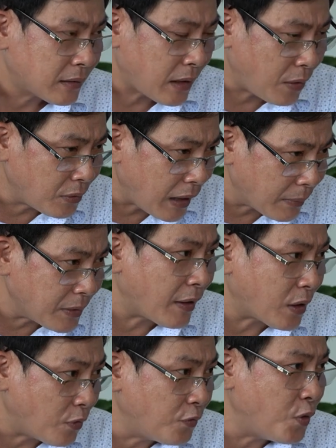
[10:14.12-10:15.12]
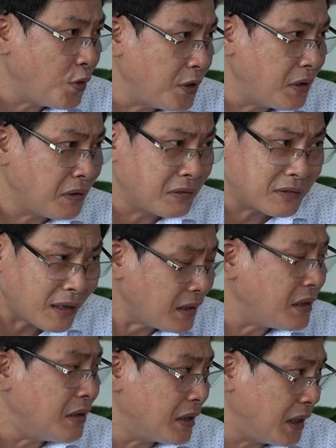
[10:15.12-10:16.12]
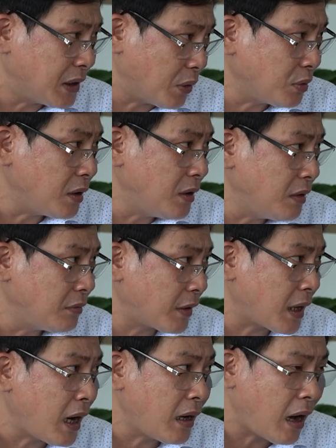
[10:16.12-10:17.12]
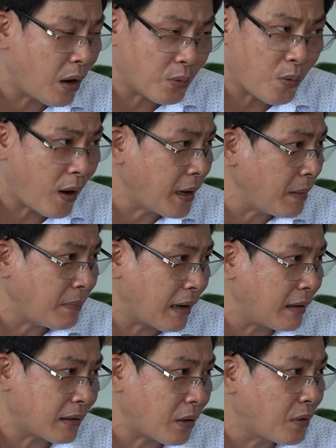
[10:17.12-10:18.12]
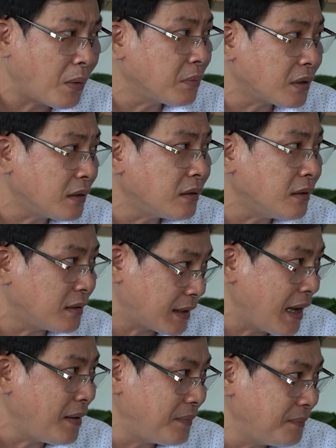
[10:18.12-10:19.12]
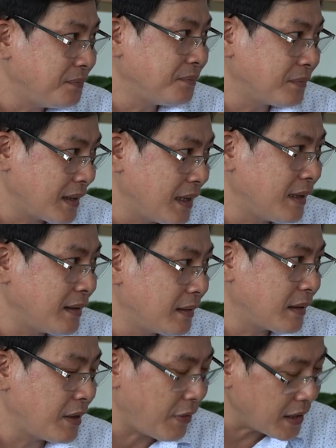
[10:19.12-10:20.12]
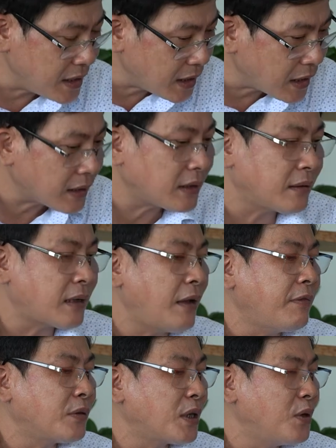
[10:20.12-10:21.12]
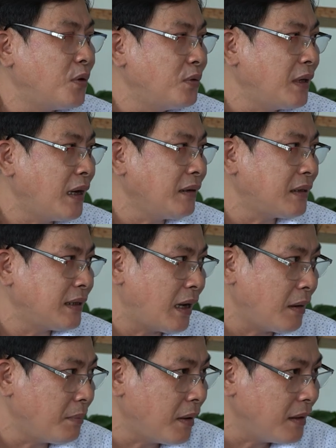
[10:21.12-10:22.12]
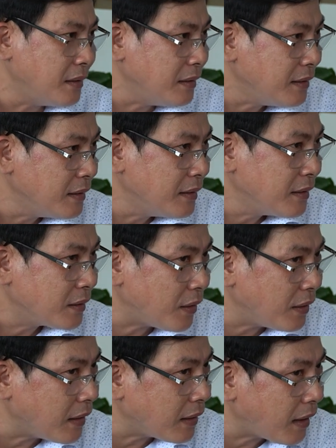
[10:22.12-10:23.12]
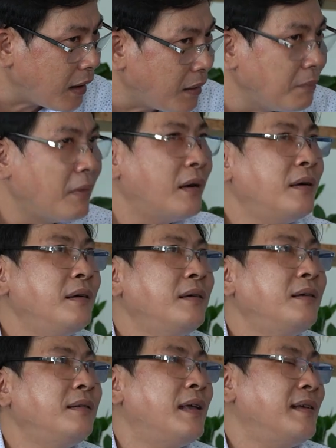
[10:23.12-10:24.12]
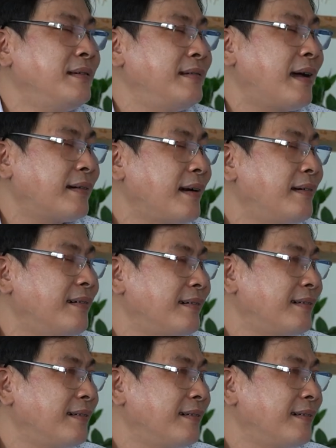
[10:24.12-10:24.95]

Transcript: con làm như vậy con vui nhưng rất nhiều người tổn thương và các hậu quả đem lại là con không tưởng tượng được đâu thì phải đưa trẻ vào tình huống đó thì nó mới gọi là nó mới nhìn nhận ra được